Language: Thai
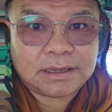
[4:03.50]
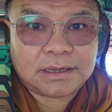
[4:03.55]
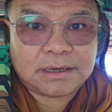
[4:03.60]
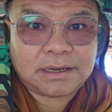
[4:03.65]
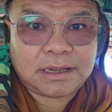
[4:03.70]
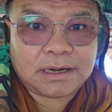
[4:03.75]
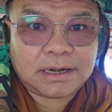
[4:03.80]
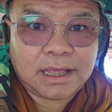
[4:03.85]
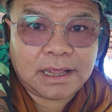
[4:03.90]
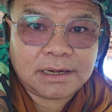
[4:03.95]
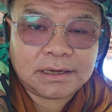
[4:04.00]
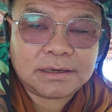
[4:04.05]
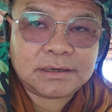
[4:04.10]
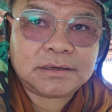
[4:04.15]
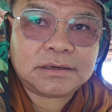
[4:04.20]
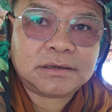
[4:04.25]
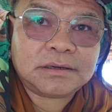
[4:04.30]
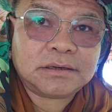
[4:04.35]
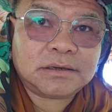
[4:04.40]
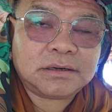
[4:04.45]
ดังนั้น
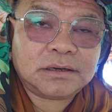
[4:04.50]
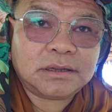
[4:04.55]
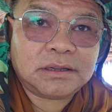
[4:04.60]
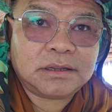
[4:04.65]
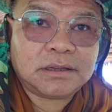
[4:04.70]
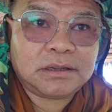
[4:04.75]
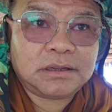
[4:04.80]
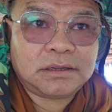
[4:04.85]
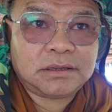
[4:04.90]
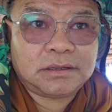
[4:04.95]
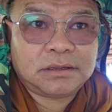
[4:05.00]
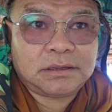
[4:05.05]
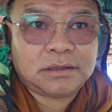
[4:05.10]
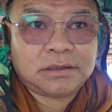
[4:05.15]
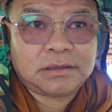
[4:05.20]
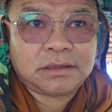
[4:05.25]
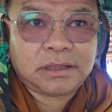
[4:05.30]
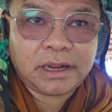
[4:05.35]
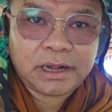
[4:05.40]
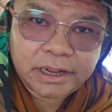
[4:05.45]

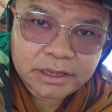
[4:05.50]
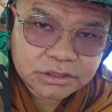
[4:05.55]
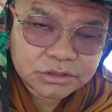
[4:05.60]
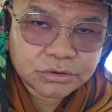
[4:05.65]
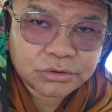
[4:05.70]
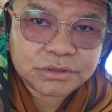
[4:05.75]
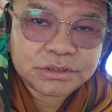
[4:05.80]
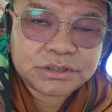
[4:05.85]
ถ้าในสน